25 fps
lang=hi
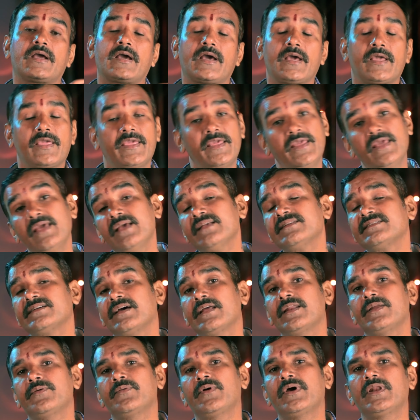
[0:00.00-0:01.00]
किए
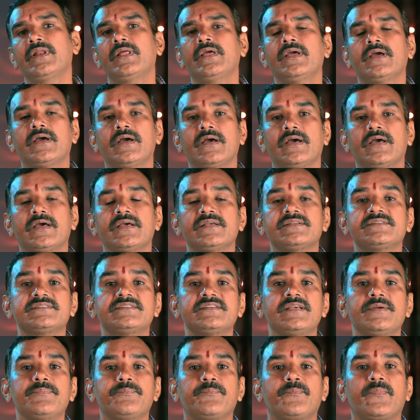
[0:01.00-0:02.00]
जाने वाले
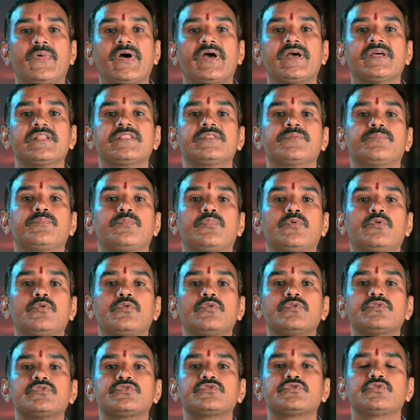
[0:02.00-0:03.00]
ऐसे
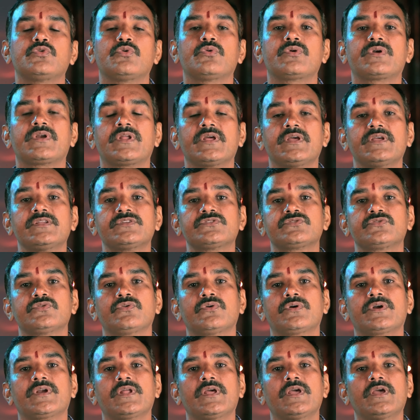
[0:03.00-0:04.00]
महत्वपूर्ण छोटे
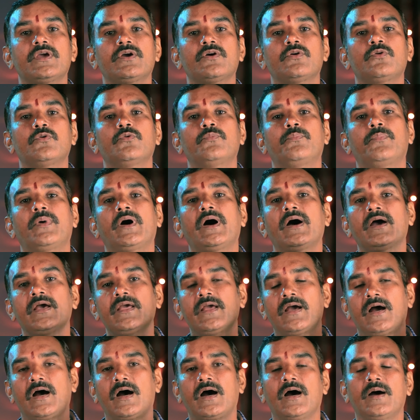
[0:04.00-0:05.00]
छोटे
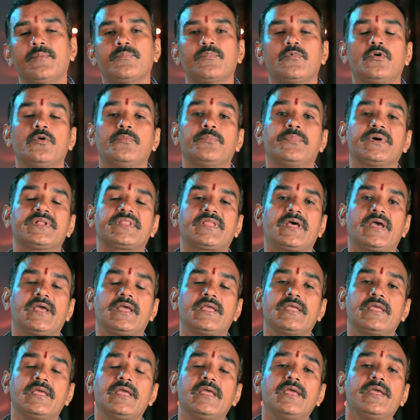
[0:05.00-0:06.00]
उपाय आपको
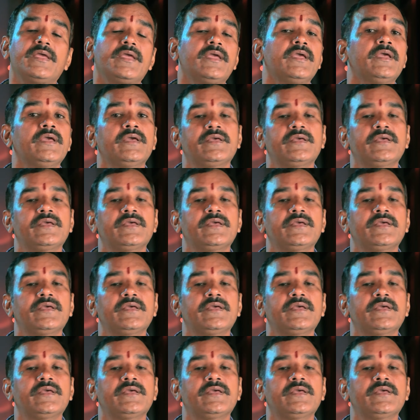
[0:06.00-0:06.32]
बताएंगे